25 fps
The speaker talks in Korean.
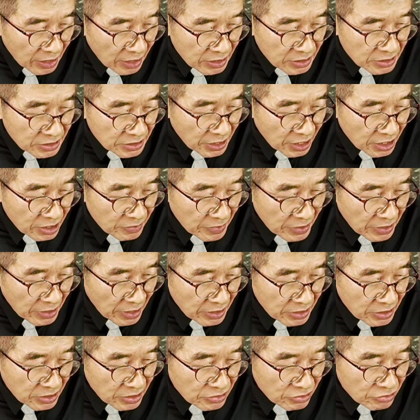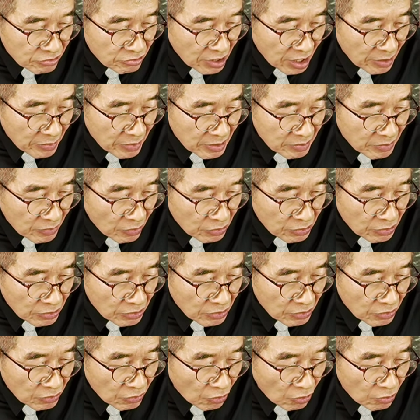생명의 귀중함을
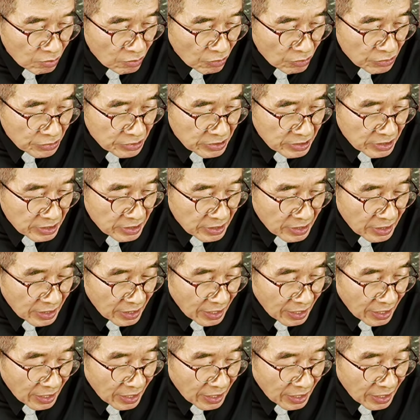모르는 공무원들이